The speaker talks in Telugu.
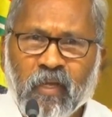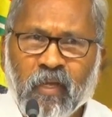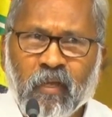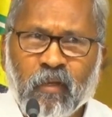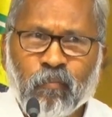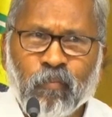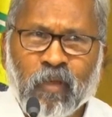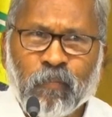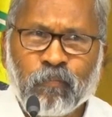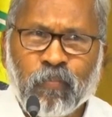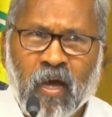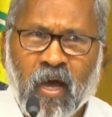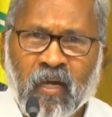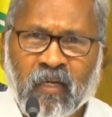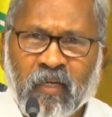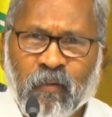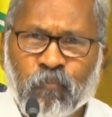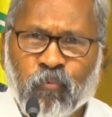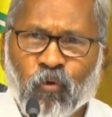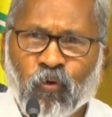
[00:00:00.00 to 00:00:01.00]
మీ మీ
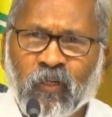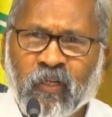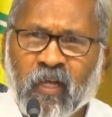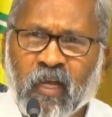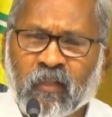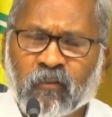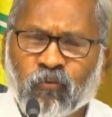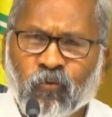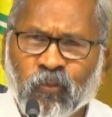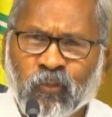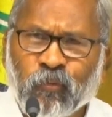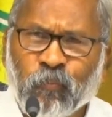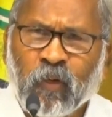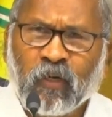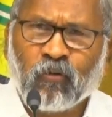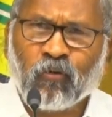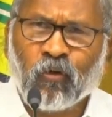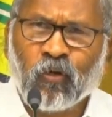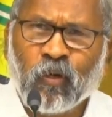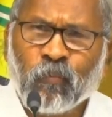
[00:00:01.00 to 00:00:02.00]
పార్టీ పూర్తిగా
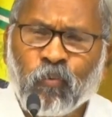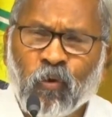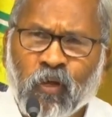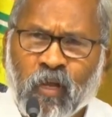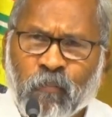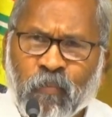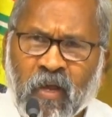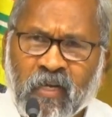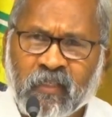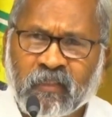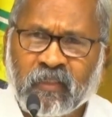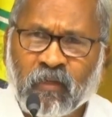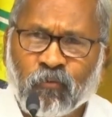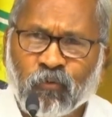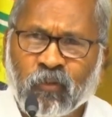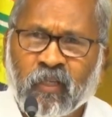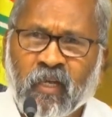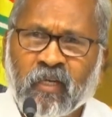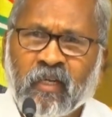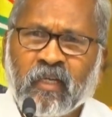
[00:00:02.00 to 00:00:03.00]
తుడిచిపెట్టుకుని పోయే పరిస్థితి
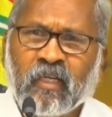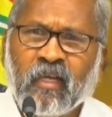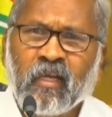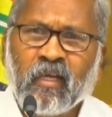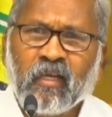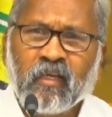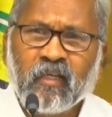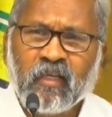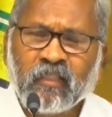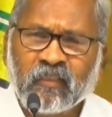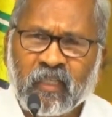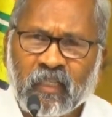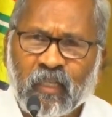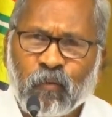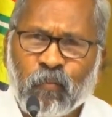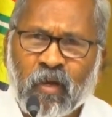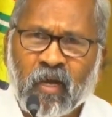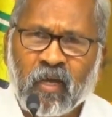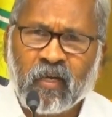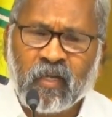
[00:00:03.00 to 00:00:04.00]
ఉందని ఈ
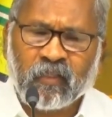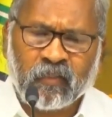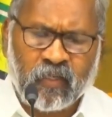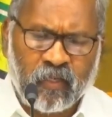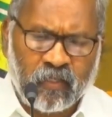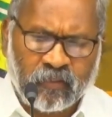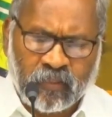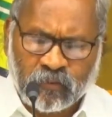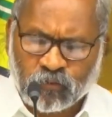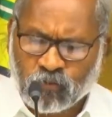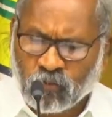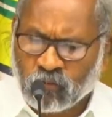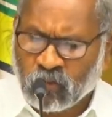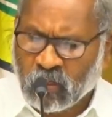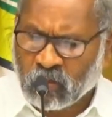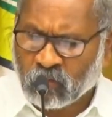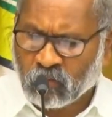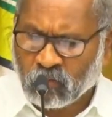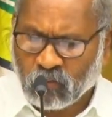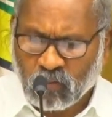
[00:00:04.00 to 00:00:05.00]
సందర్భంగా నేను
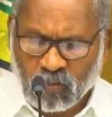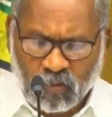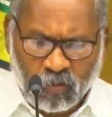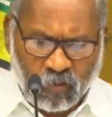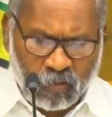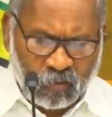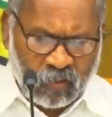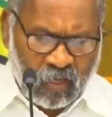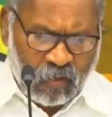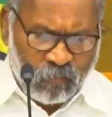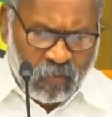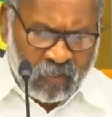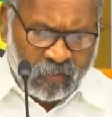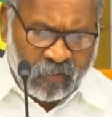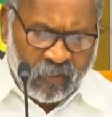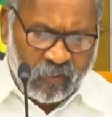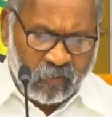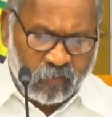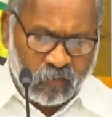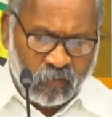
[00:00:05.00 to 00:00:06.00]
తెలియజేసుకుంటున్నాను
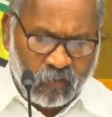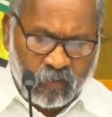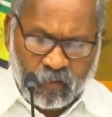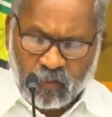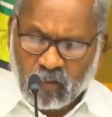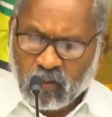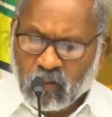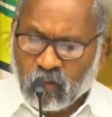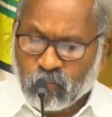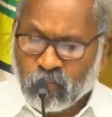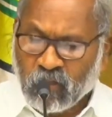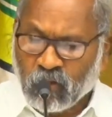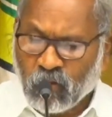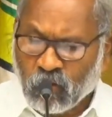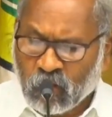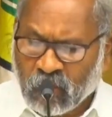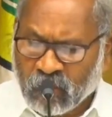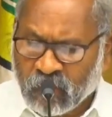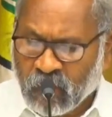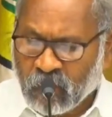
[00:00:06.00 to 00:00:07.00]
కాబట్టి మీరు
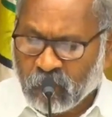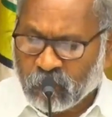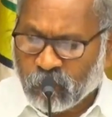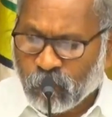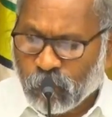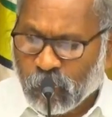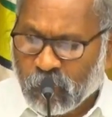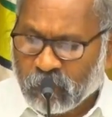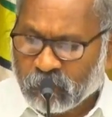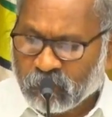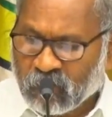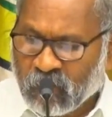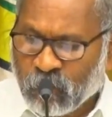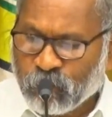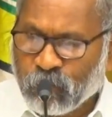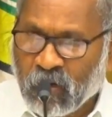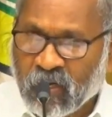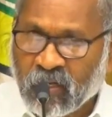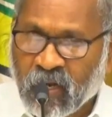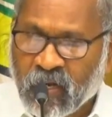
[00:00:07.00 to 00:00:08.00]
ఒకటే
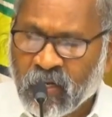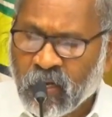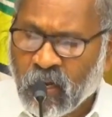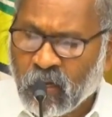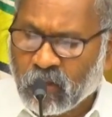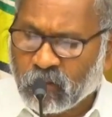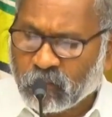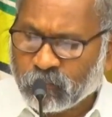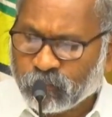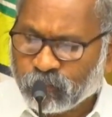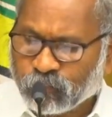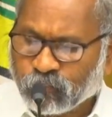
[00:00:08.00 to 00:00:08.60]
ఇప్పటికైనా